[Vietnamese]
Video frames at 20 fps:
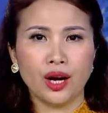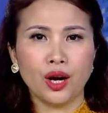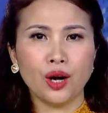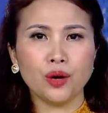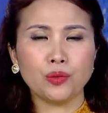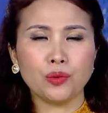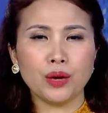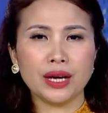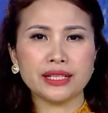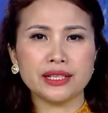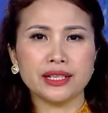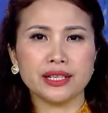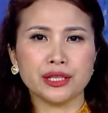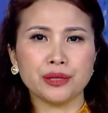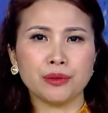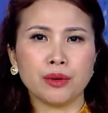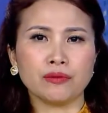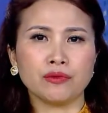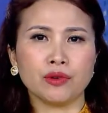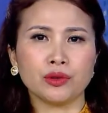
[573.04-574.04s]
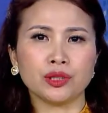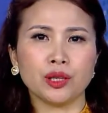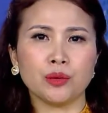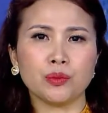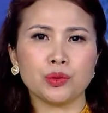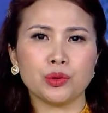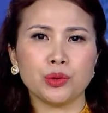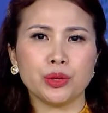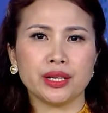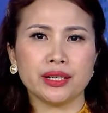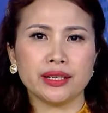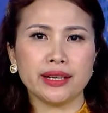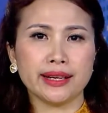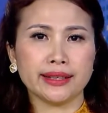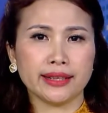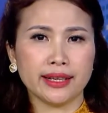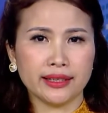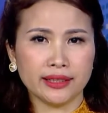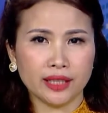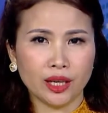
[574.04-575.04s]
Hôm qua, trường Trung học phổ thông chuyên
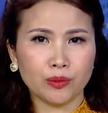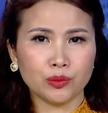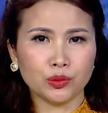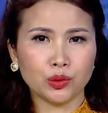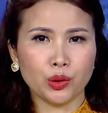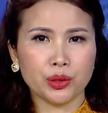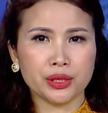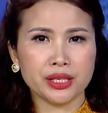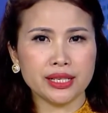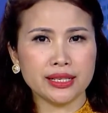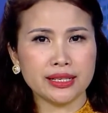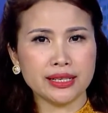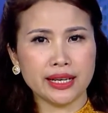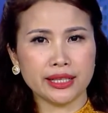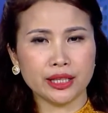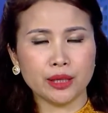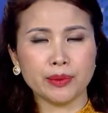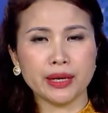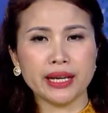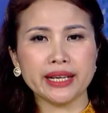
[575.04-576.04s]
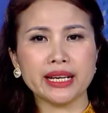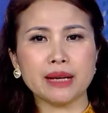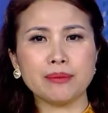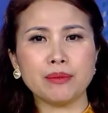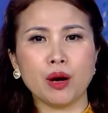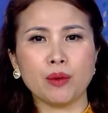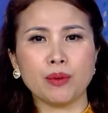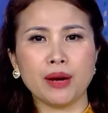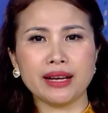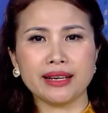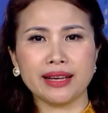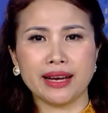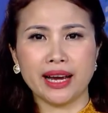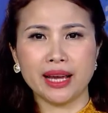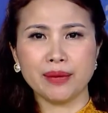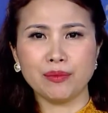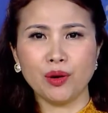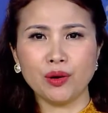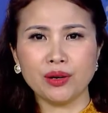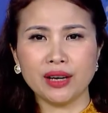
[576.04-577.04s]
Lê Thánh Tông tổ chức lễ tổng kết năm học hai nghìn không trăm
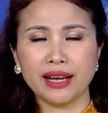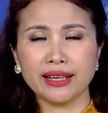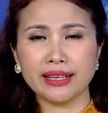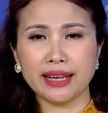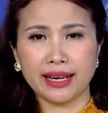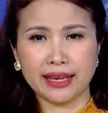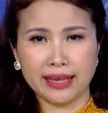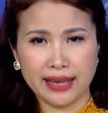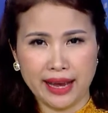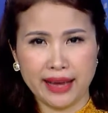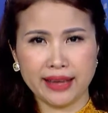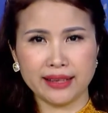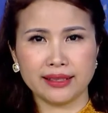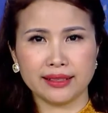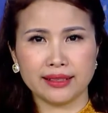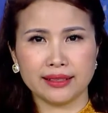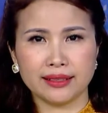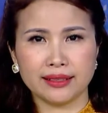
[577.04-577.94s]
hai mươi mốt hai nghìn không trăm hai mươi hai.